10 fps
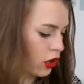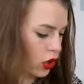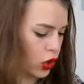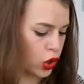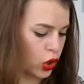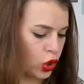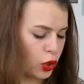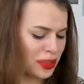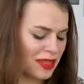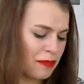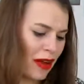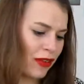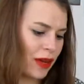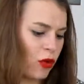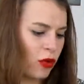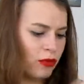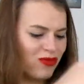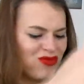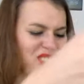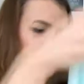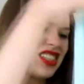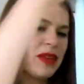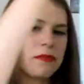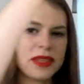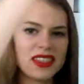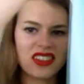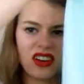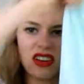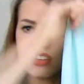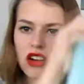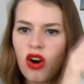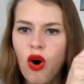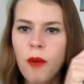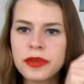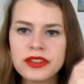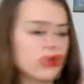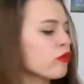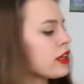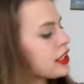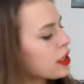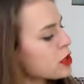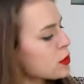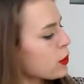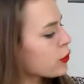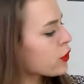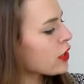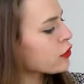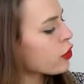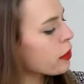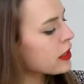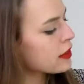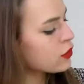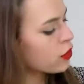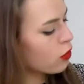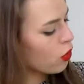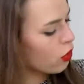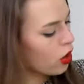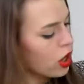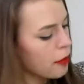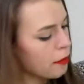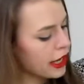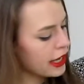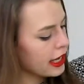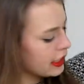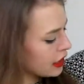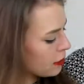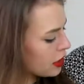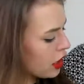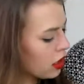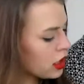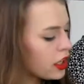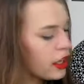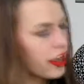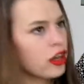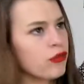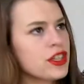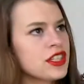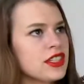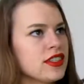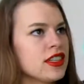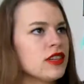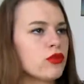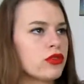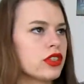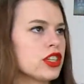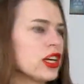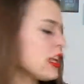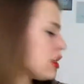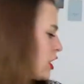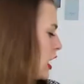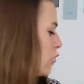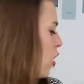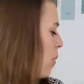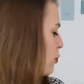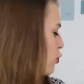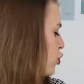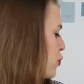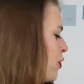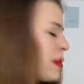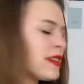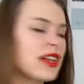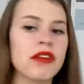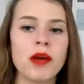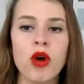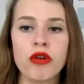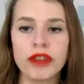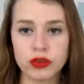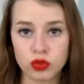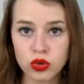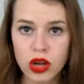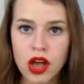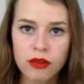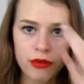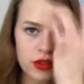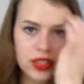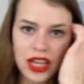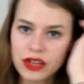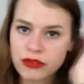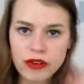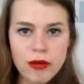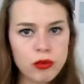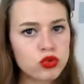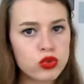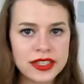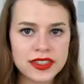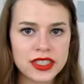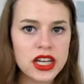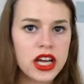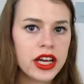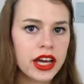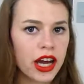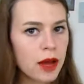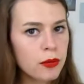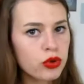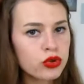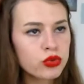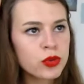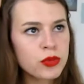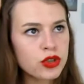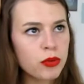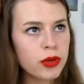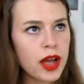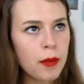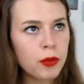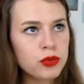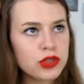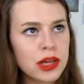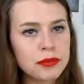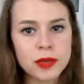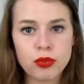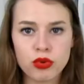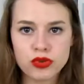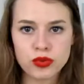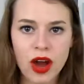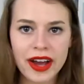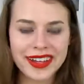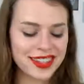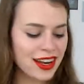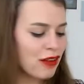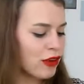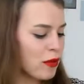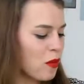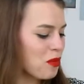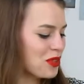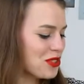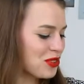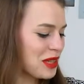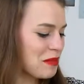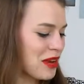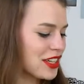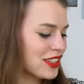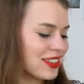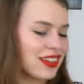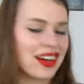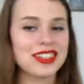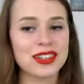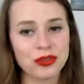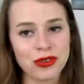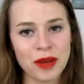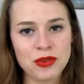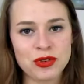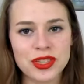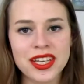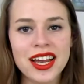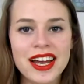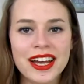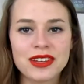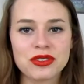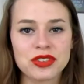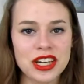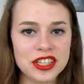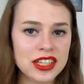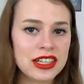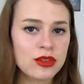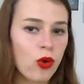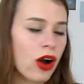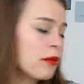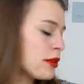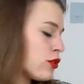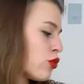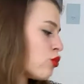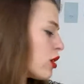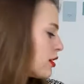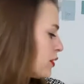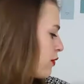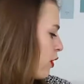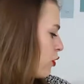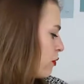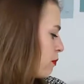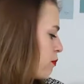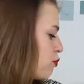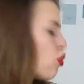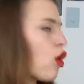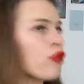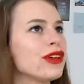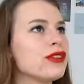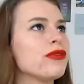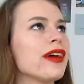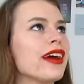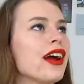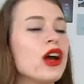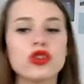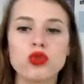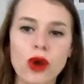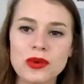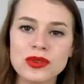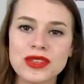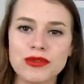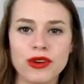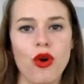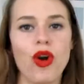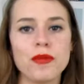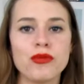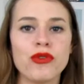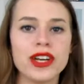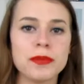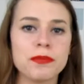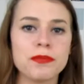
euh, c'est pas vraiment, si c'est mint, hein en mint on va dire mais je pense que ça ressort pas exactement pareil à la caméra et en fait j'ai décidé donc déjà d'acheter la noire puisque je pouvais mettre ça vraiment avec tout enfin ça allait faire vraiment tous les styles la bleue nuit me semblait un peu plus adaptée pour le soir et celle-là vraiment pour les journées de plage etc je la trouve vraiment jolie donc j'ai acheté les trois mais de couleurs différentes pour en fait faire trois looks différents et pouvoir les